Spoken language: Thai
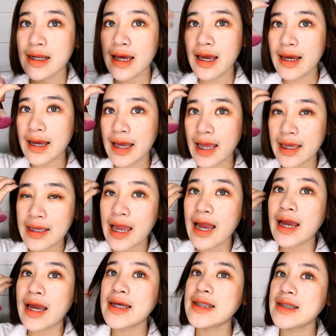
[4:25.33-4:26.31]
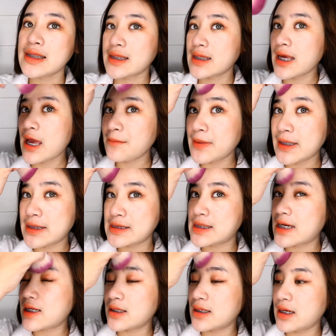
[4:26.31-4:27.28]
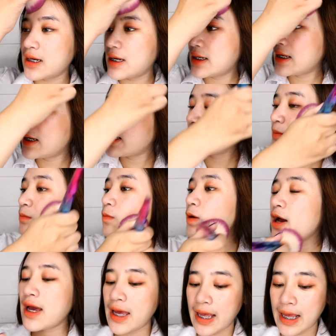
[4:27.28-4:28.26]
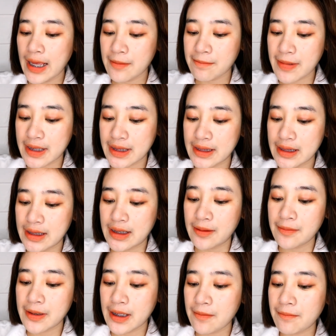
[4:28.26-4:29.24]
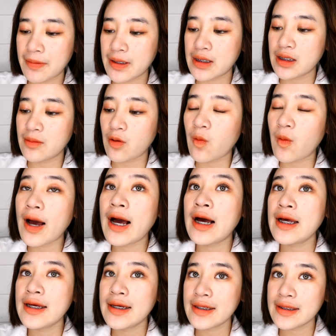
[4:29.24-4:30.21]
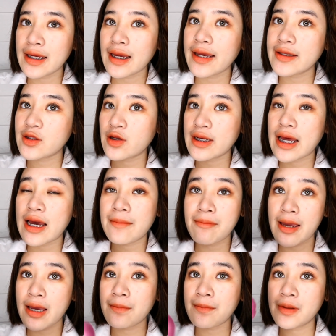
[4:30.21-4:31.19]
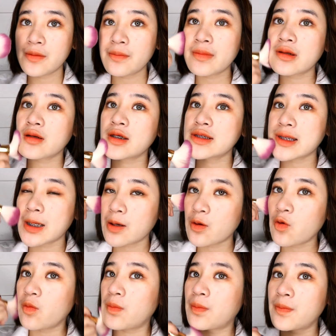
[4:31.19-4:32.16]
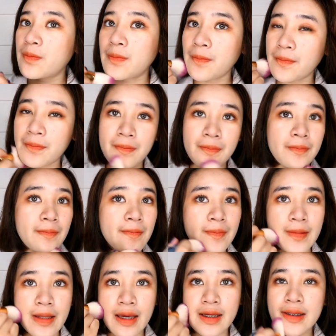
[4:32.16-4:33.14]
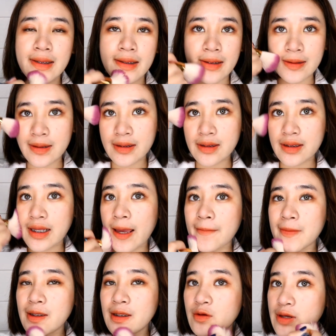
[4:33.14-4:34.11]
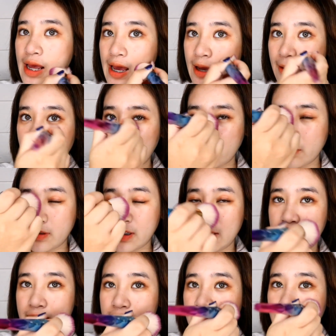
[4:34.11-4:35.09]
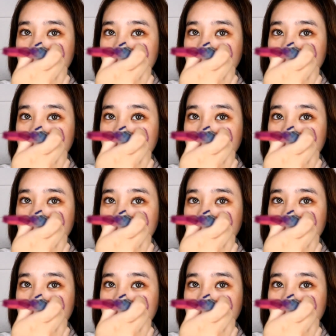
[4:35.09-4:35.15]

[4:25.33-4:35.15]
ถ้าใครอยากให้สีแก้มเห็นชัดนะคะ แนะนำว่าให้ปัดสีเข้ม ๆ ไปเลยเพราะว่ายังไงตอนทาแป้งปุ๊บมันก็จะกบ เนี่ยแก้มที่เราทาไว้อยู่ดี